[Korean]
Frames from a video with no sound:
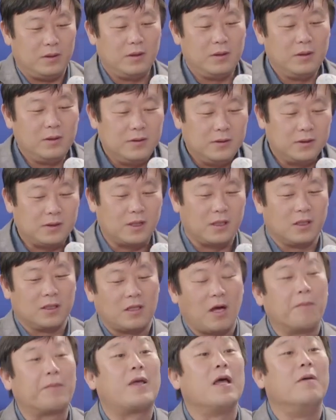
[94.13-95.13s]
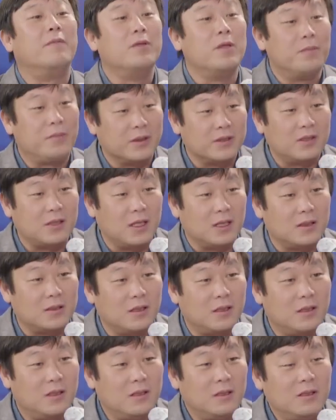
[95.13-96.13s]
저기 덮개 없는 버스에서
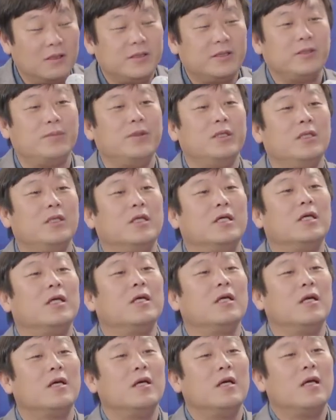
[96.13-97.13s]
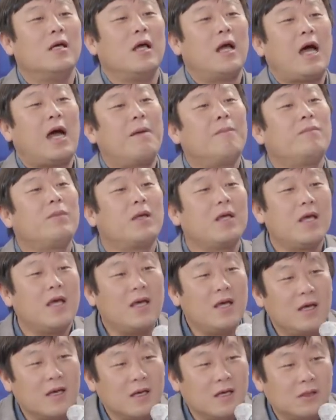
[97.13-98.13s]
네. 시민들이 함께
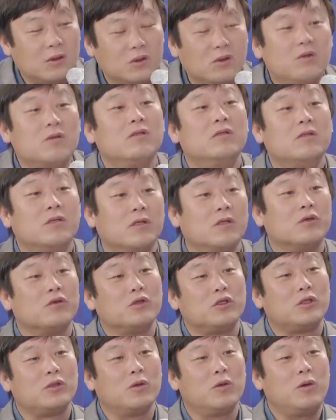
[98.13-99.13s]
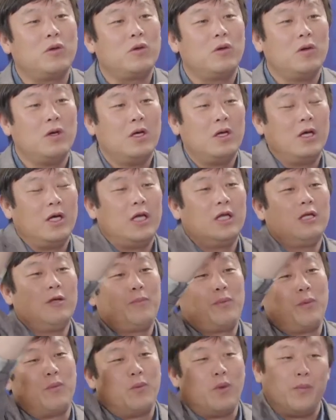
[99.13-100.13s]
손을 흔들어 주시고 음.
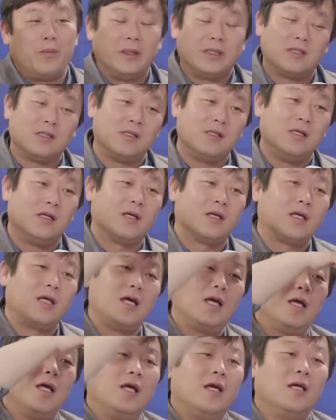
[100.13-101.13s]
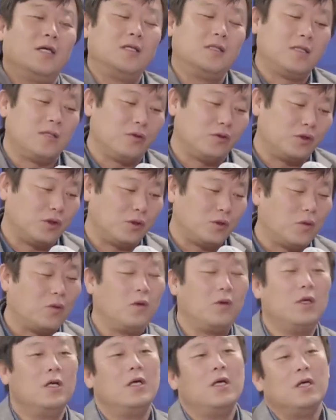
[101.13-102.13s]
핸드폰 불빛을 이렇게 야. 흔들어 주시고
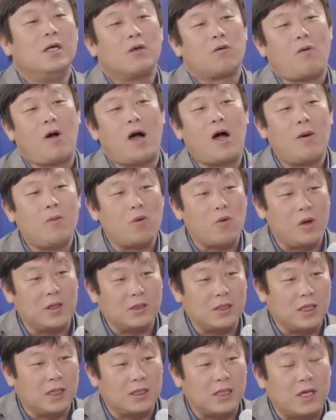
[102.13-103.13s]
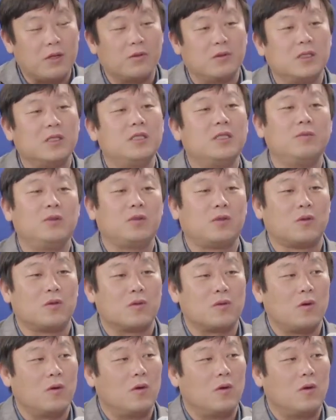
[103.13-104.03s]
광화문 광장 기다렸던 시민도 그렇고